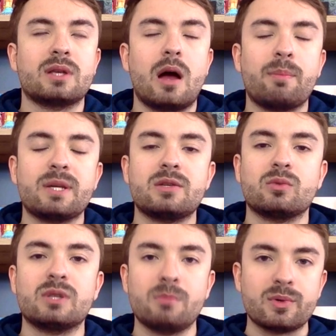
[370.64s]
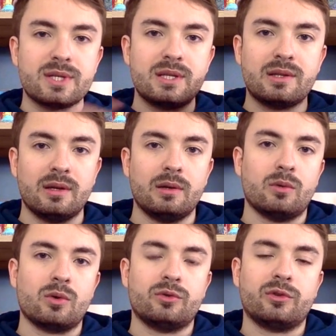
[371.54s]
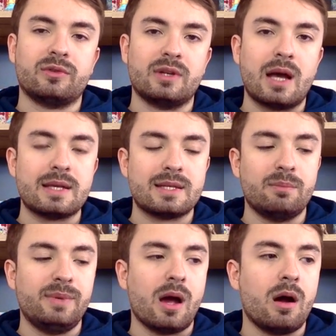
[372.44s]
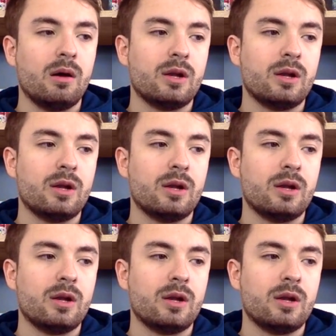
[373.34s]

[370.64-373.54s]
impression d'immensité, on le ressentait assez bien.